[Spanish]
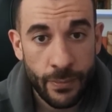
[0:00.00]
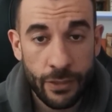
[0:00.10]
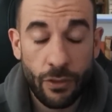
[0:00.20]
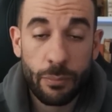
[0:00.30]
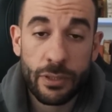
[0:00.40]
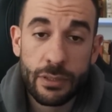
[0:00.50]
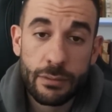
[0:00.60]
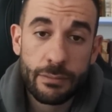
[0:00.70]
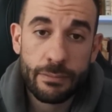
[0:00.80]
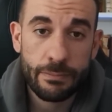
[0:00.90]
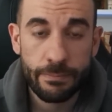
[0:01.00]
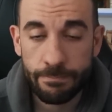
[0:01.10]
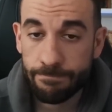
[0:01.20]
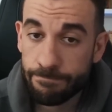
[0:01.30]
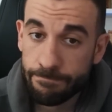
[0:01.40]
Entonces, pues,
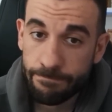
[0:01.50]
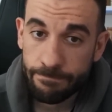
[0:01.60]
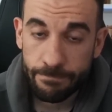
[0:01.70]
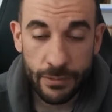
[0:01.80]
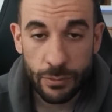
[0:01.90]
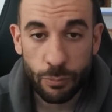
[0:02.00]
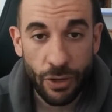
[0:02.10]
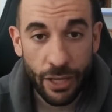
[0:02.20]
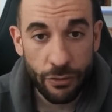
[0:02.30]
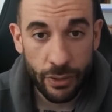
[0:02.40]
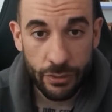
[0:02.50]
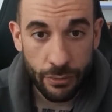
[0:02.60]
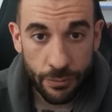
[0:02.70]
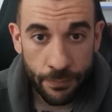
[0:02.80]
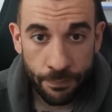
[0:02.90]
mm, por ahí no
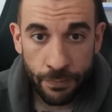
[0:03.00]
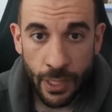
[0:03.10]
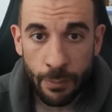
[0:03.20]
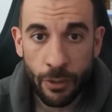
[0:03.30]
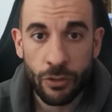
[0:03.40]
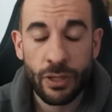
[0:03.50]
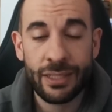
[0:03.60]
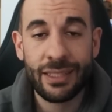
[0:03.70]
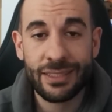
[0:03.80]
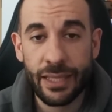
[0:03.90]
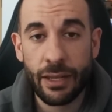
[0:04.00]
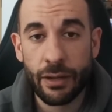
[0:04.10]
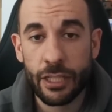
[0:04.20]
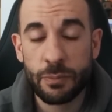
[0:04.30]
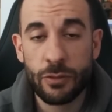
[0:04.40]
entro. Pero con gente seria y
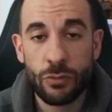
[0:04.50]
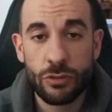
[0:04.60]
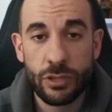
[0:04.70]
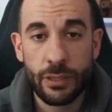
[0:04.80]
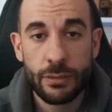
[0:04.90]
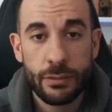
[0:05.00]
respetuosa,